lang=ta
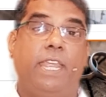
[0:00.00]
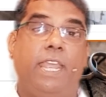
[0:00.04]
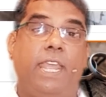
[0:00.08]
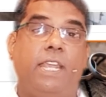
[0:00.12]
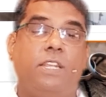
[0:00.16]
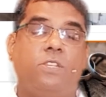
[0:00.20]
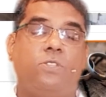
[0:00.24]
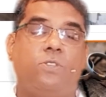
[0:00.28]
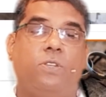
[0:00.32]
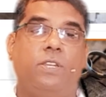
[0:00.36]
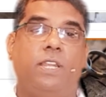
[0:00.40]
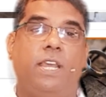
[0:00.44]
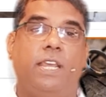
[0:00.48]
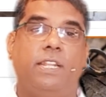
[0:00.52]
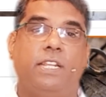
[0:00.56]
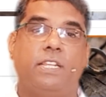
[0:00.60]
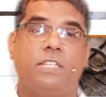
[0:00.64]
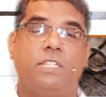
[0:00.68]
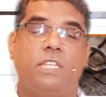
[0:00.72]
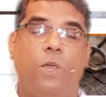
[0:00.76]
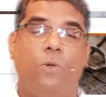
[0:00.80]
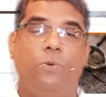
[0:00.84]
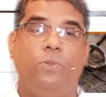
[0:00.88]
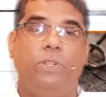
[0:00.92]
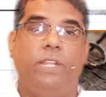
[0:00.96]
ஏன் சொன்னால் இந்த
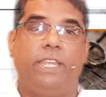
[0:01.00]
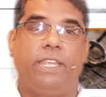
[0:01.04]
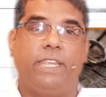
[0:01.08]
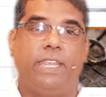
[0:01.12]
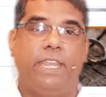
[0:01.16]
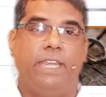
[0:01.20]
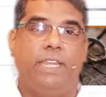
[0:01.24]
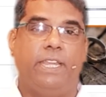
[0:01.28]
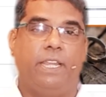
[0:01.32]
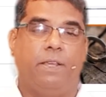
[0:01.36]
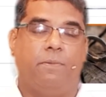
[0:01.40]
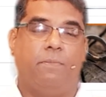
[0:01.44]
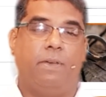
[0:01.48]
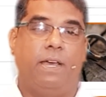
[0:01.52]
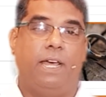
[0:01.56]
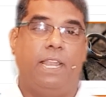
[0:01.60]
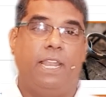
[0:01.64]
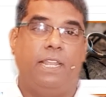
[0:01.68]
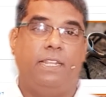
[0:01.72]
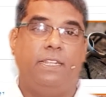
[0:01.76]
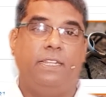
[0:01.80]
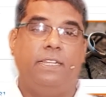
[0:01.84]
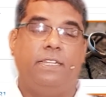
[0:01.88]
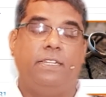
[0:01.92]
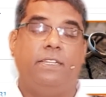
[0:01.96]
சவுதி கிங்டம்
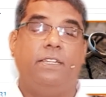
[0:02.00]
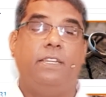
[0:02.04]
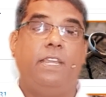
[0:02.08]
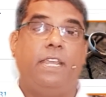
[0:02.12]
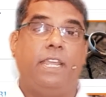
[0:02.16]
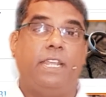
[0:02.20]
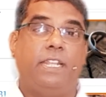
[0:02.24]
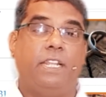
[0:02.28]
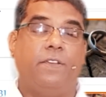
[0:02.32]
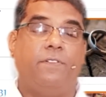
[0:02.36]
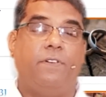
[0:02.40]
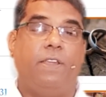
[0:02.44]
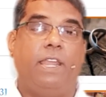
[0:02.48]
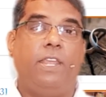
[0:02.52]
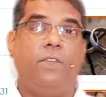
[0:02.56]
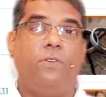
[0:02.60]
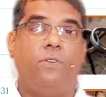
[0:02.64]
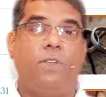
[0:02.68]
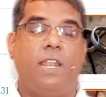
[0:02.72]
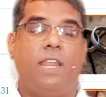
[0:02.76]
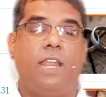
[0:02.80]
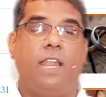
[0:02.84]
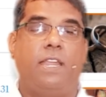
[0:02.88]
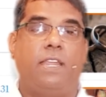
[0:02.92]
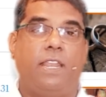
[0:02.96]
அல்லது இந்த
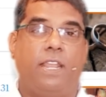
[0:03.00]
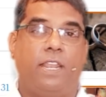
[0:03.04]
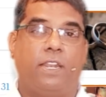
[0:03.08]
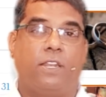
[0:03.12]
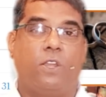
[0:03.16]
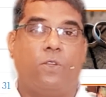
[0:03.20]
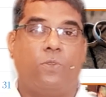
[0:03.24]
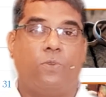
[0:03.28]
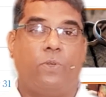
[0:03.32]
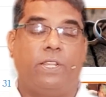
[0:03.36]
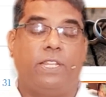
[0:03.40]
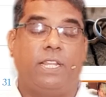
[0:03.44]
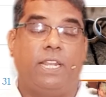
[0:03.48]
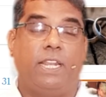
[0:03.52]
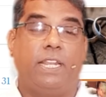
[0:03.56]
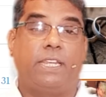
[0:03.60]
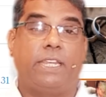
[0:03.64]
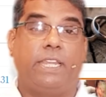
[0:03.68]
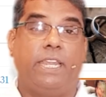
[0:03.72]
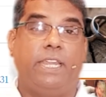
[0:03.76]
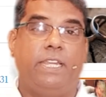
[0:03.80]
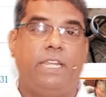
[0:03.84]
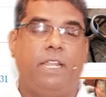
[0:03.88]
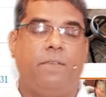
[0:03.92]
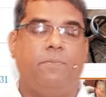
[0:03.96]
வளைகுடா நாட்டில் இருக்கக்கூடியதான
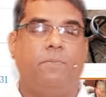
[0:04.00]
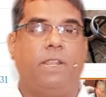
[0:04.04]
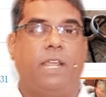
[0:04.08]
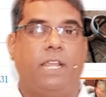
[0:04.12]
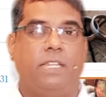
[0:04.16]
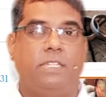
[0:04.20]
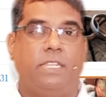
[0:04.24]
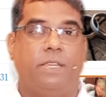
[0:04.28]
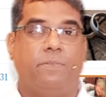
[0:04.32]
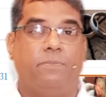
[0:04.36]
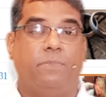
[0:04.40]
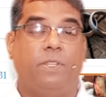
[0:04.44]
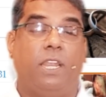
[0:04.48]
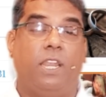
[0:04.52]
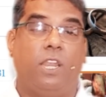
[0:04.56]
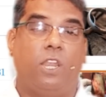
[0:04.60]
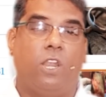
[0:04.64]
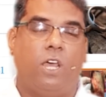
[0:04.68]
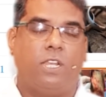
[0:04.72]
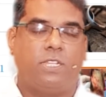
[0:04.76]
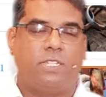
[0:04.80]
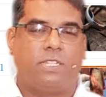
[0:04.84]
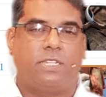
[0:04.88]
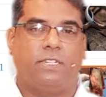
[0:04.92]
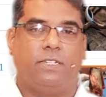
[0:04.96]
கிங்டம் ராஜ்யம் தான்
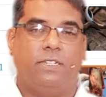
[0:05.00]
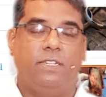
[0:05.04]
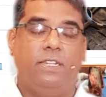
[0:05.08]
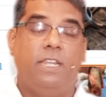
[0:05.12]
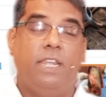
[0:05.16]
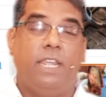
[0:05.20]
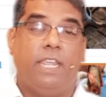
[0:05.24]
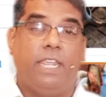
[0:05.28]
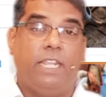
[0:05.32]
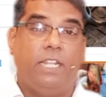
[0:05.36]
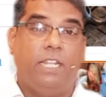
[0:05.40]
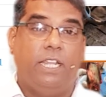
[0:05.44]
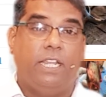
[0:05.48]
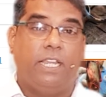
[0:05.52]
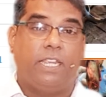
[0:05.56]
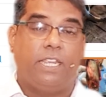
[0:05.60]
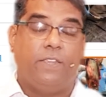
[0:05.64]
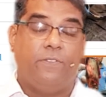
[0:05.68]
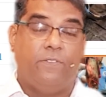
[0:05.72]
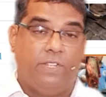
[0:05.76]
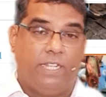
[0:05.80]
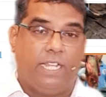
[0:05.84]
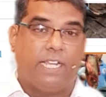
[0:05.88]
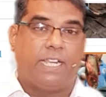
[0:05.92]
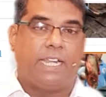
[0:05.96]
லாஸ்ட் இது
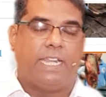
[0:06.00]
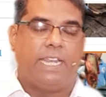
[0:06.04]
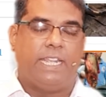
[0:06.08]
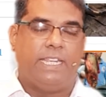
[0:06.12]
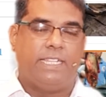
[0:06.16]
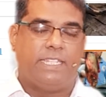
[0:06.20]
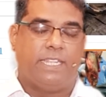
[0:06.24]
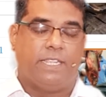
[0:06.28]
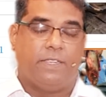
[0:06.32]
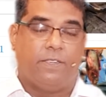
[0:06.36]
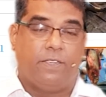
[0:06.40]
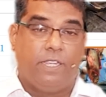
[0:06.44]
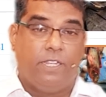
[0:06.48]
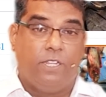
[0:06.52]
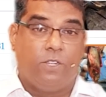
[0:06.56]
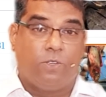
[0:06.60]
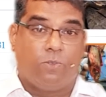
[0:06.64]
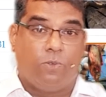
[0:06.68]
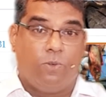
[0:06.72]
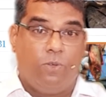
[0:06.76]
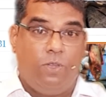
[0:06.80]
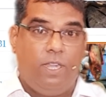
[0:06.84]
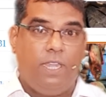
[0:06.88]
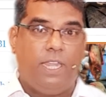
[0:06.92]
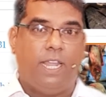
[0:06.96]
இவங்க தான் கடைசி
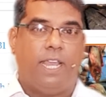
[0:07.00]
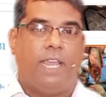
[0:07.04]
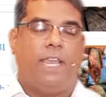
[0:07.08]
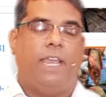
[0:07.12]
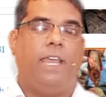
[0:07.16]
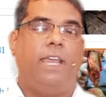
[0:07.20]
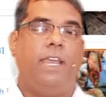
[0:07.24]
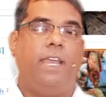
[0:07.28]
இதுக்குள்ளே